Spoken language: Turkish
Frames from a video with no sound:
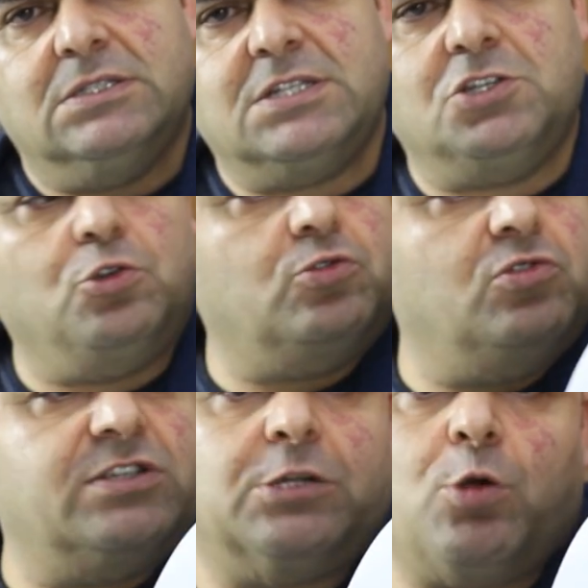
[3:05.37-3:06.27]
sizin
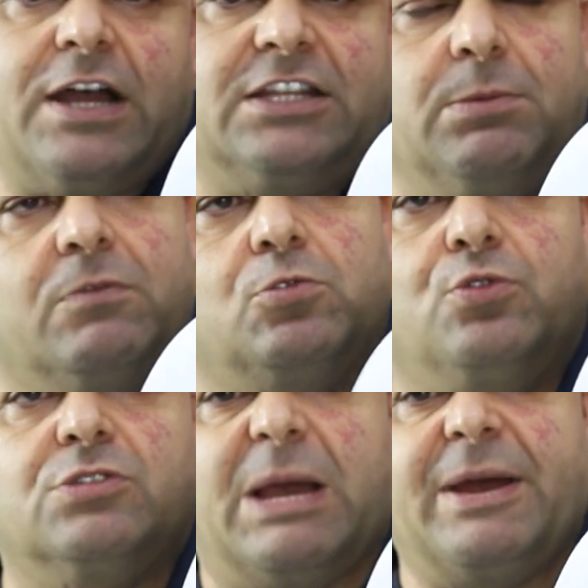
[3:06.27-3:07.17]
yüzünüze tokat gibi
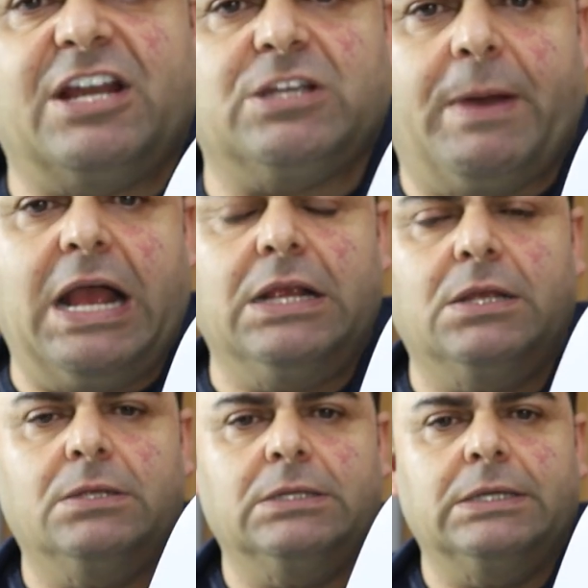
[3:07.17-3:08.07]
vurduğu zaman acaba
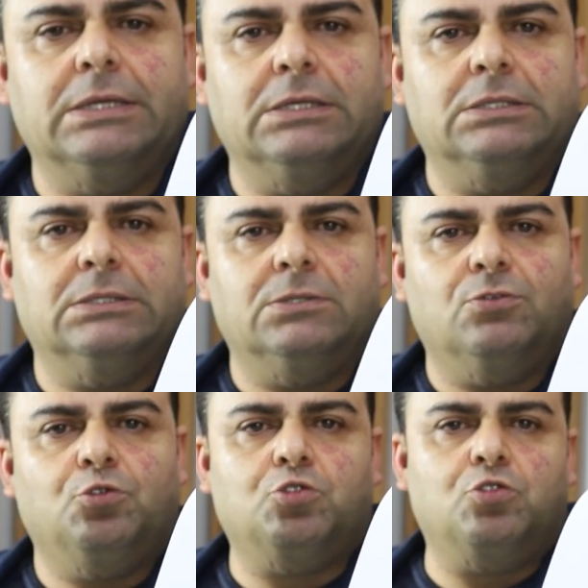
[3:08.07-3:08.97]

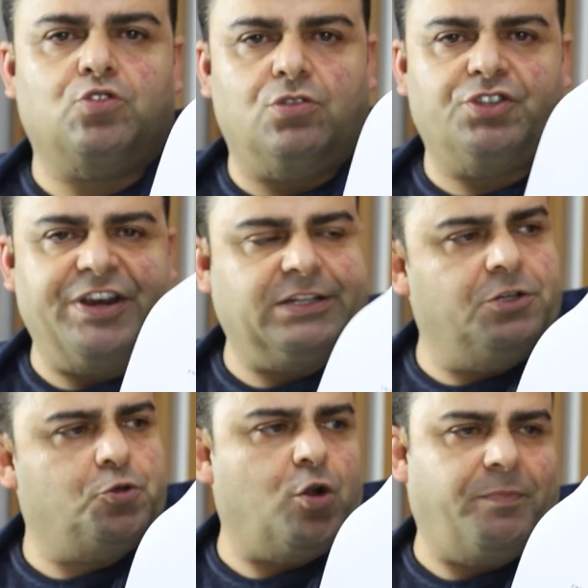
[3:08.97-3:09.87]
yüzünüzün
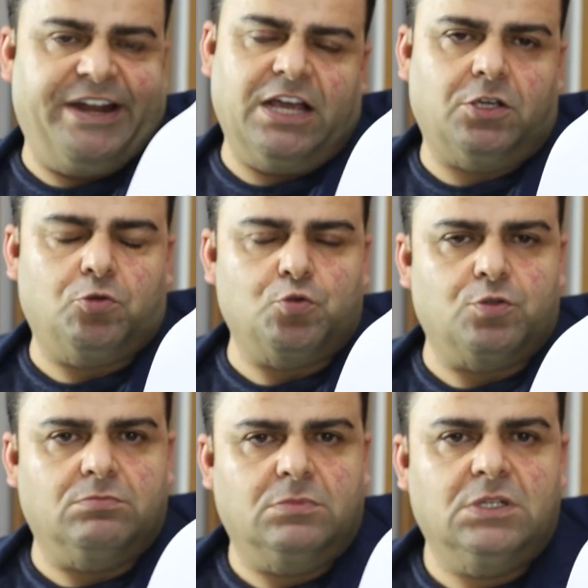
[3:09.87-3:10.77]
şeklini çok merak
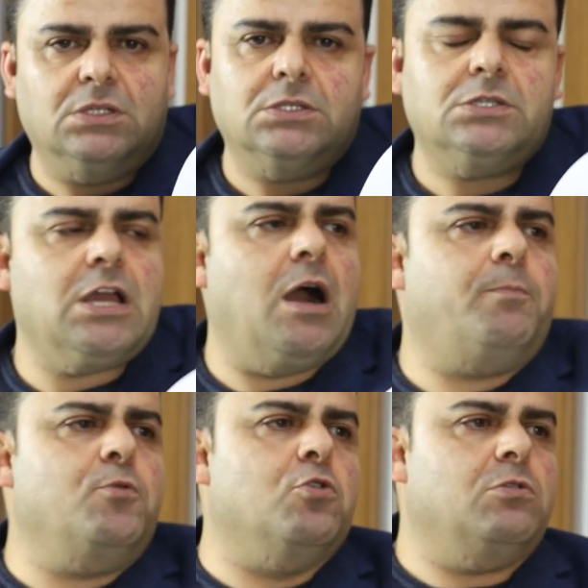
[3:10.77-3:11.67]
ediyorum.
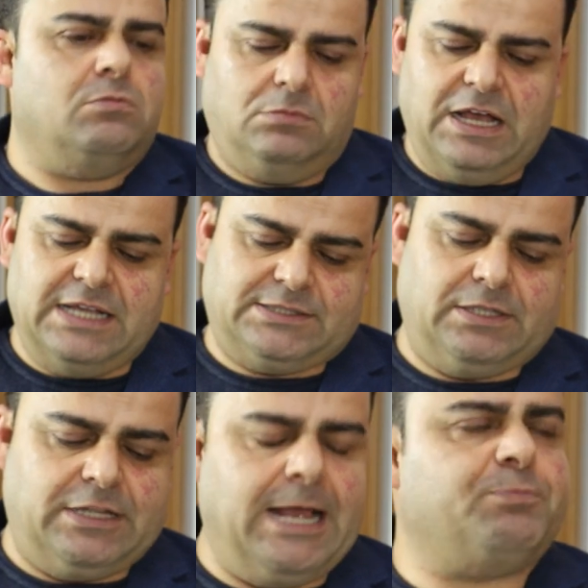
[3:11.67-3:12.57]
Ya bu
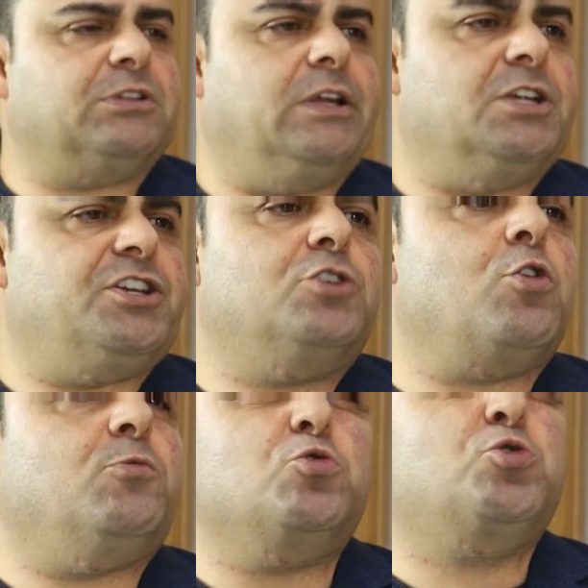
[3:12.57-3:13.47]
aslında yaptıkları şey
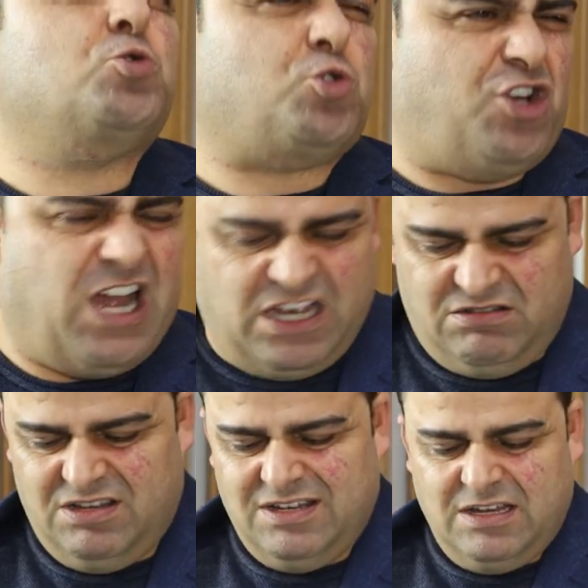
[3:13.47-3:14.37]
çok ucuzca.
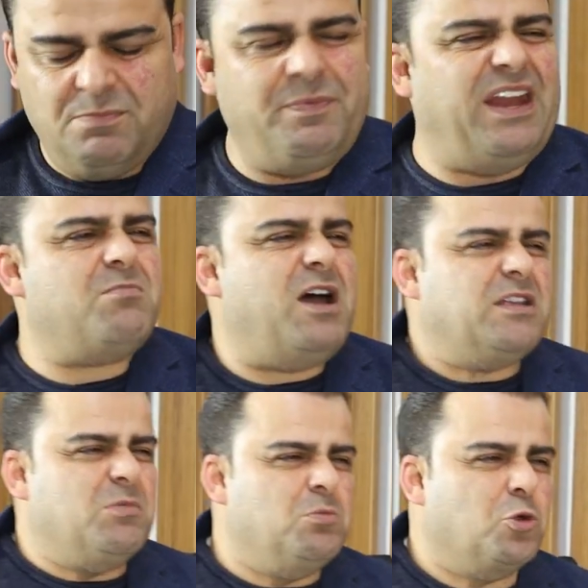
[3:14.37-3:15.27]
Benim
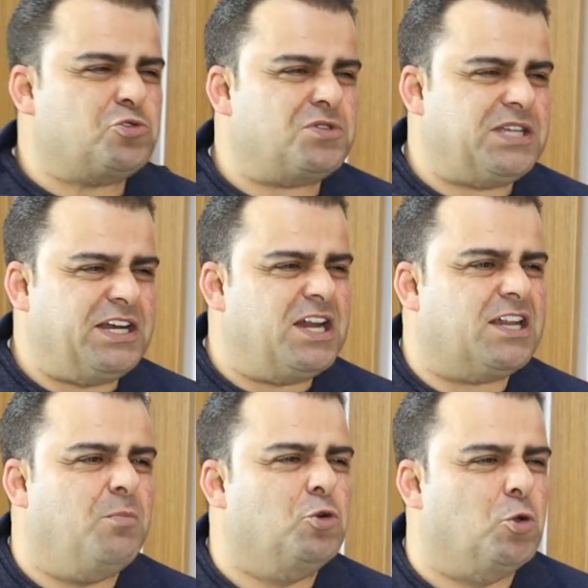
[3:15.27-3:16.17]
adamım olsun, senin
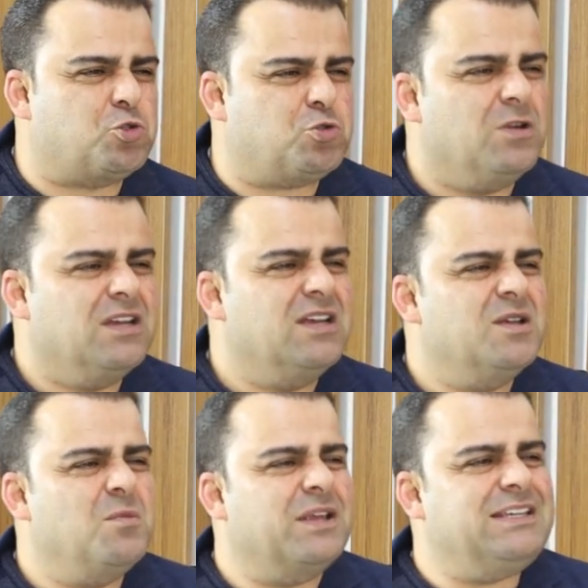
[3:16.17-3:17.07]
adamın olsun.
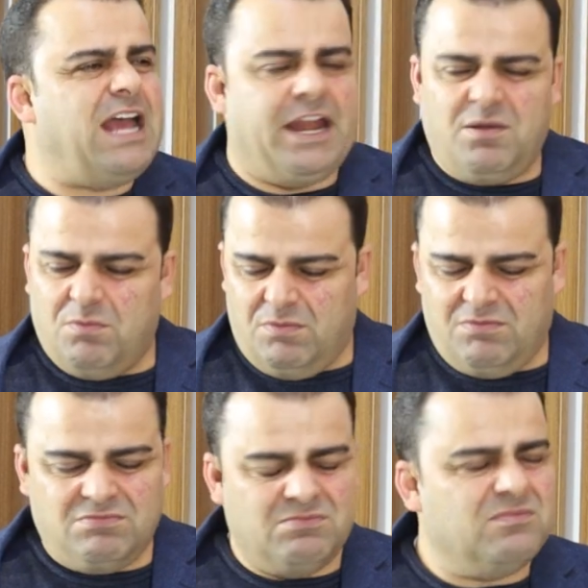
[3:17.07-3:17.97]
Yani
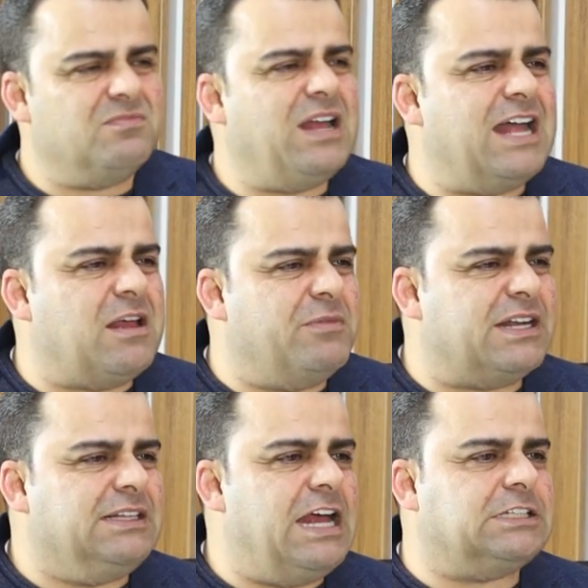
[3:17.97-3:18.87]

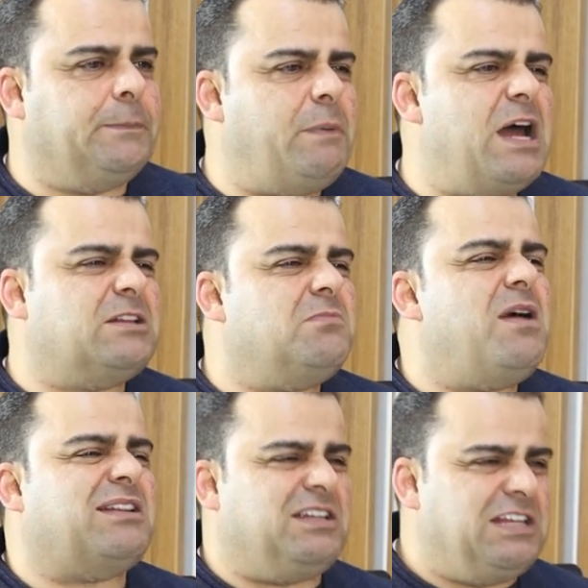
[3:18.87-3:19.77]
adamların derdi parti
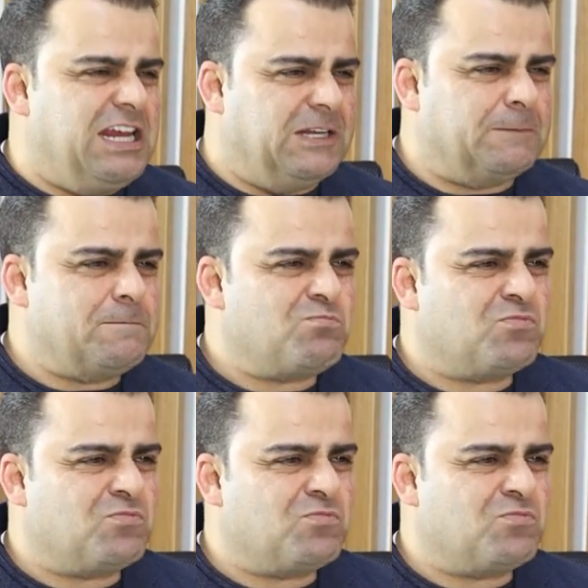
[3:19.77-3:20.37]
marti değil.